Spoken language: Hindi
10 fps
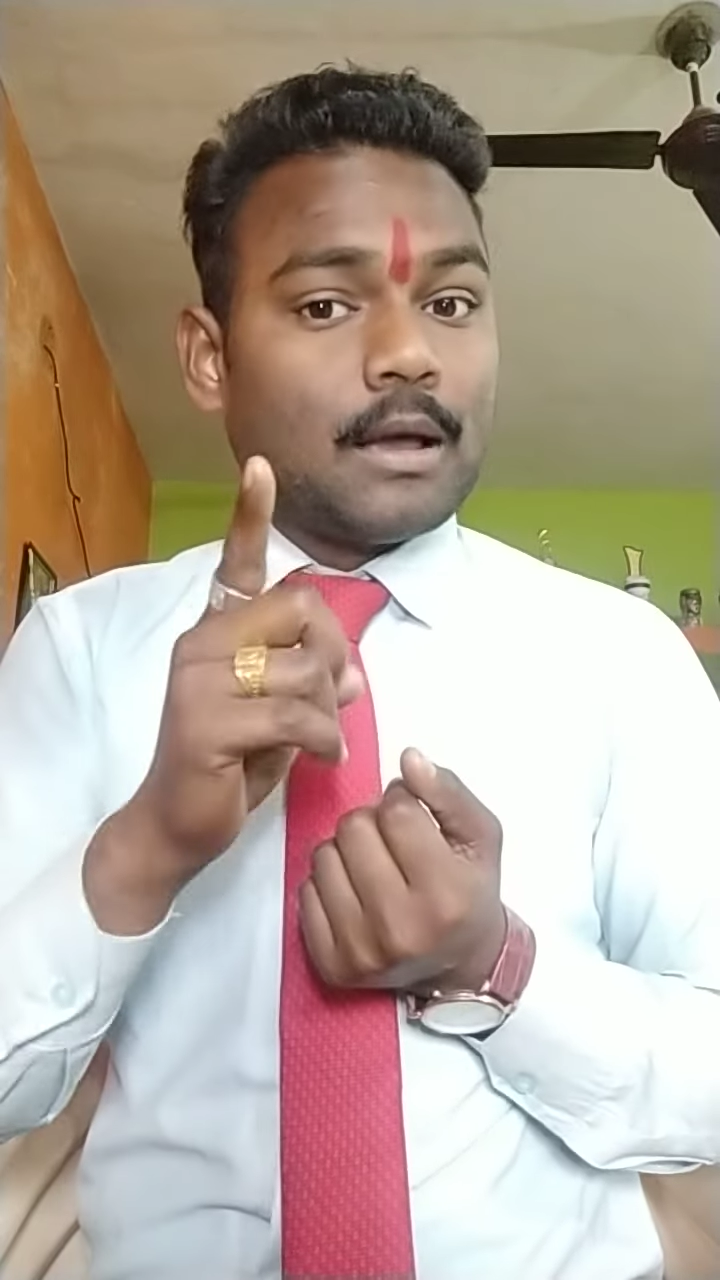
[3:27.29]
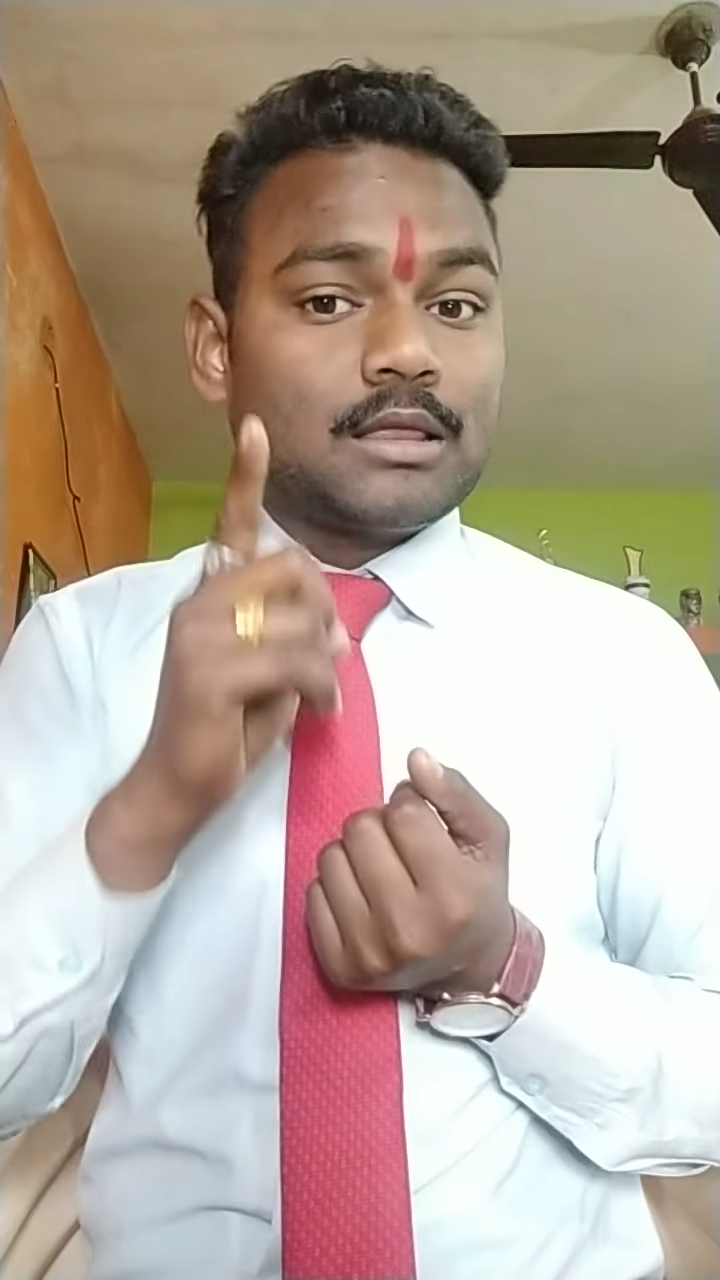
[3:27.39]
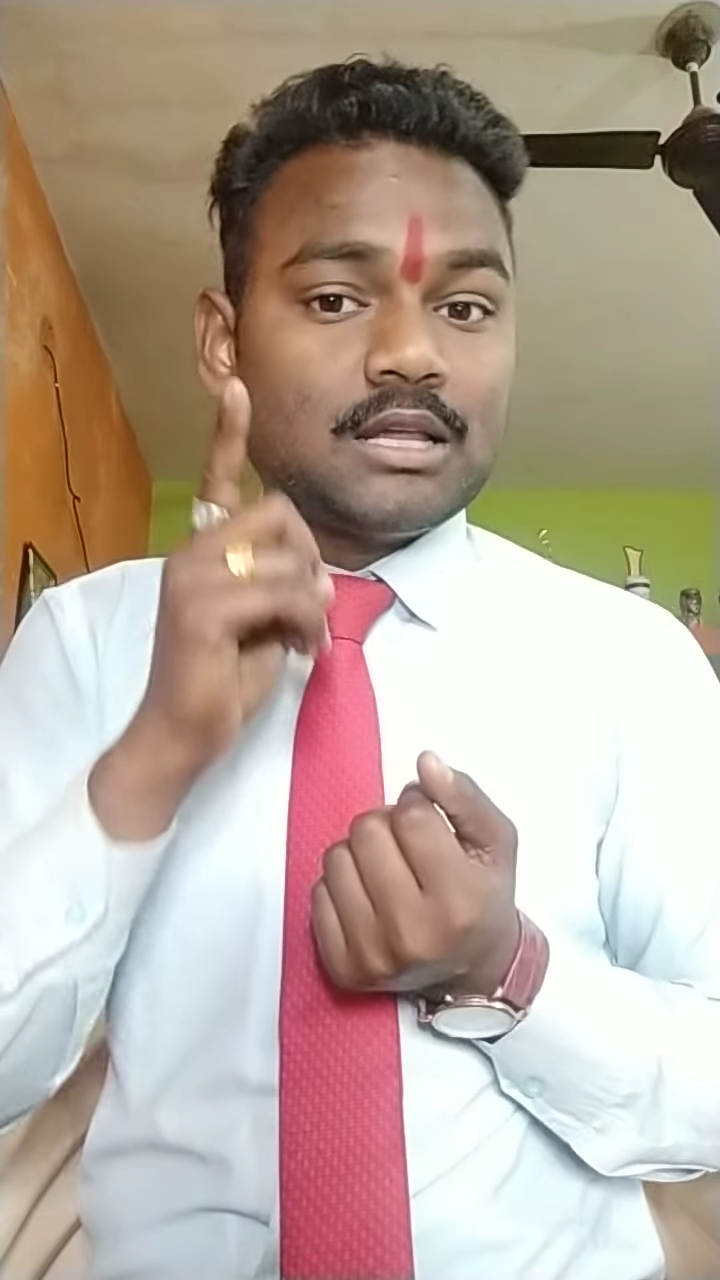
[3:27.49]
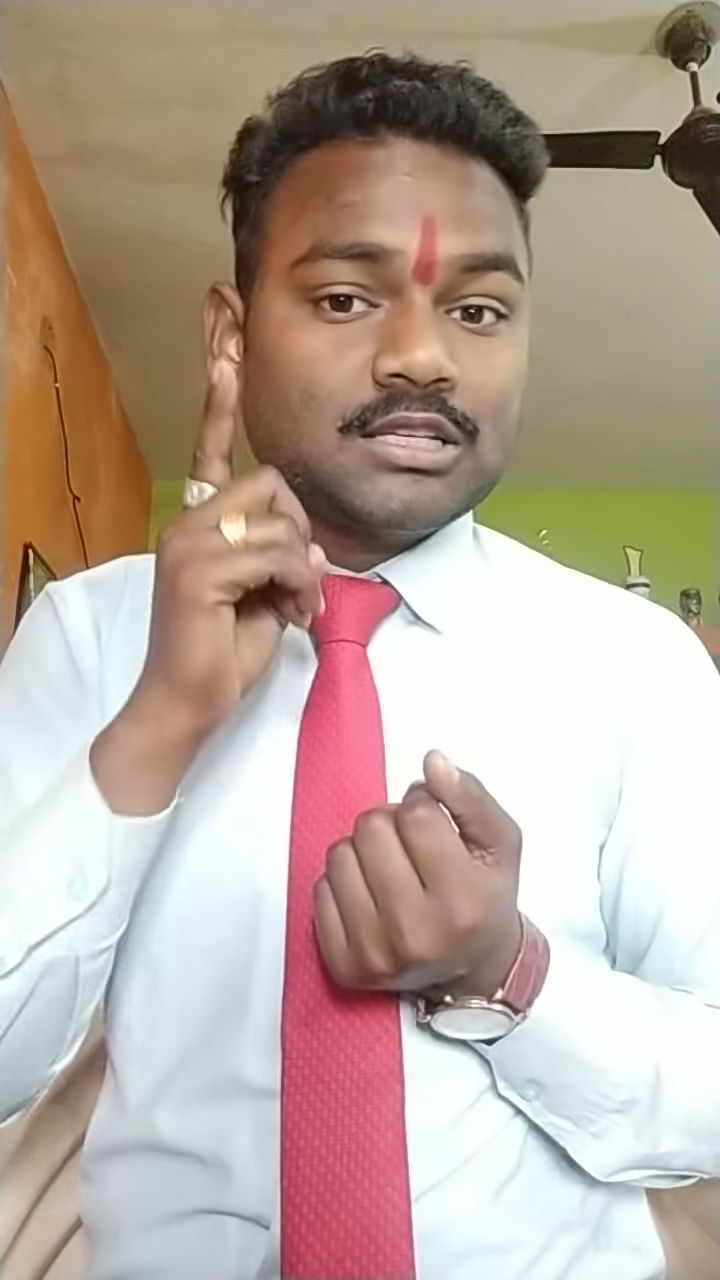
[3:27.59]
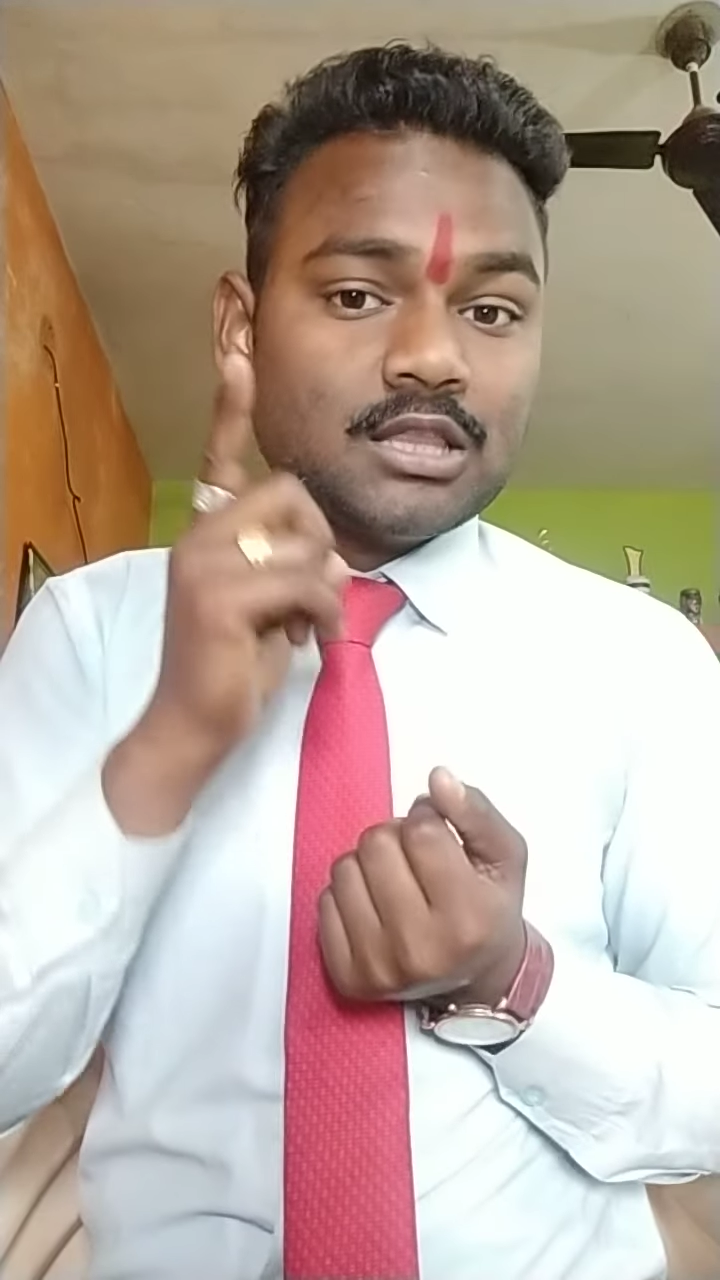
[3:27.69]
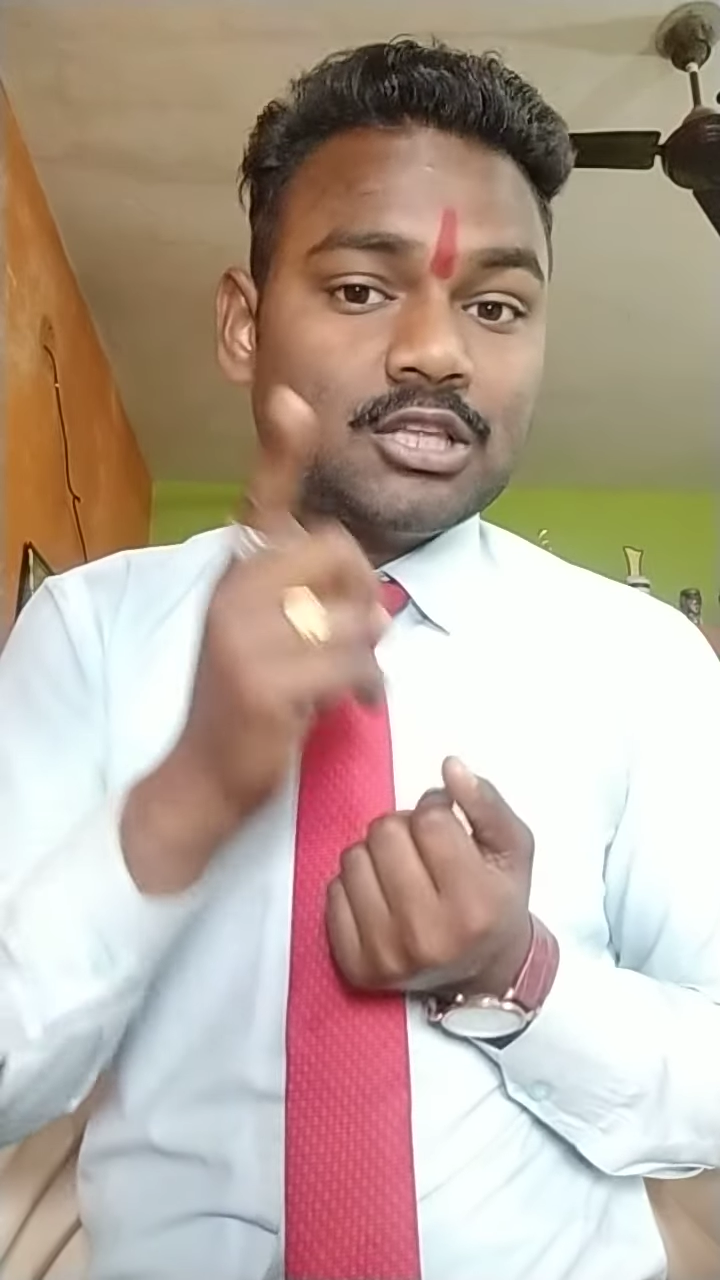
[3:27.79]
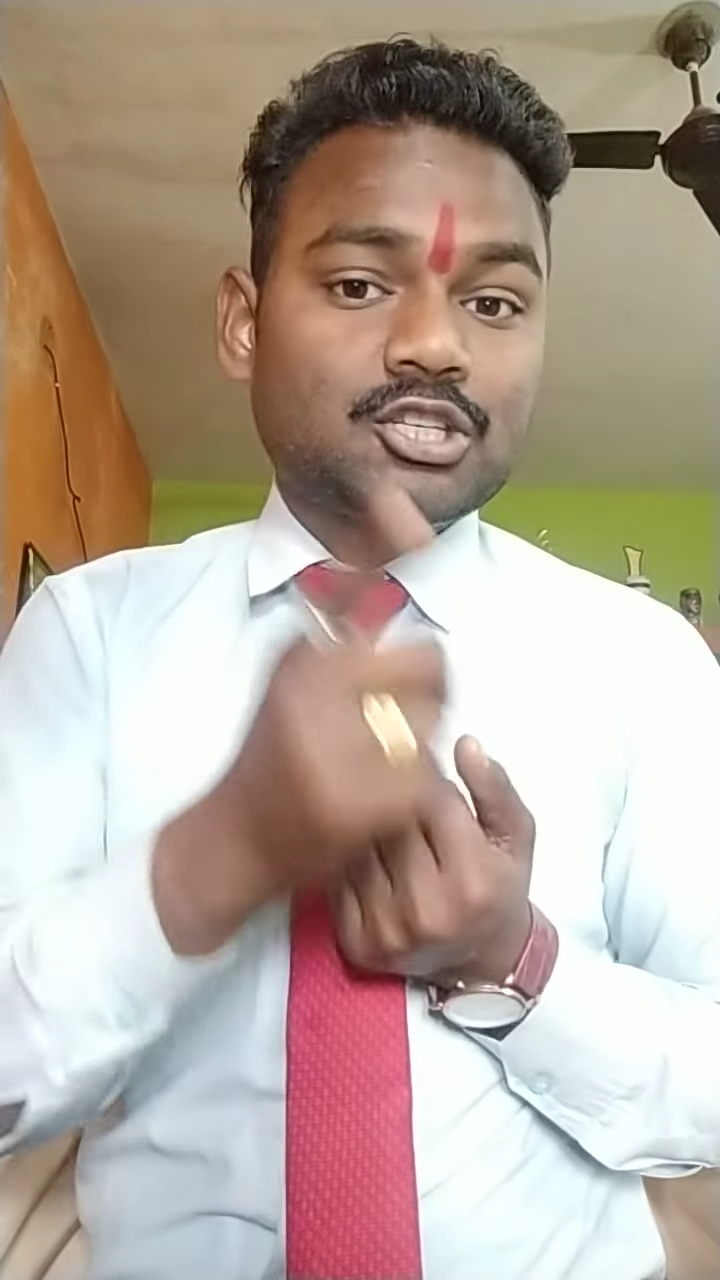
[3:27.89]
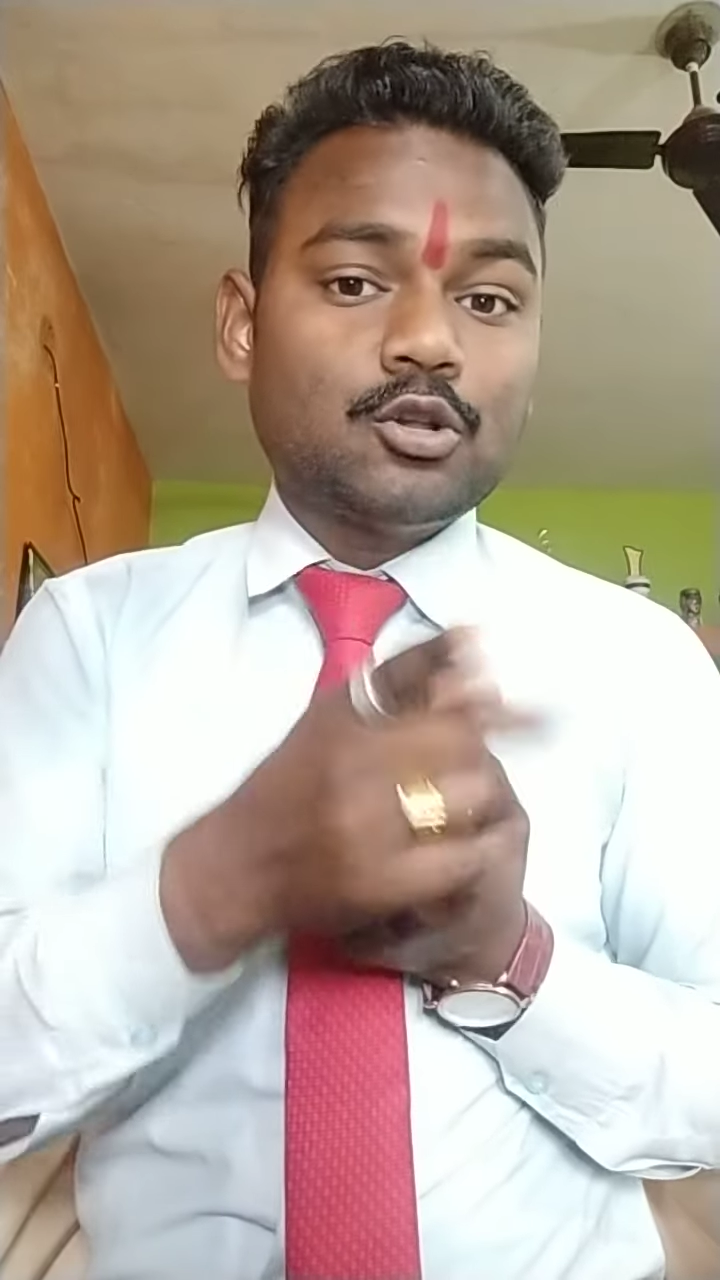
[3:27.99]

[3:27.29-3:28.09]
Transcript: मात्रा इसके अंदर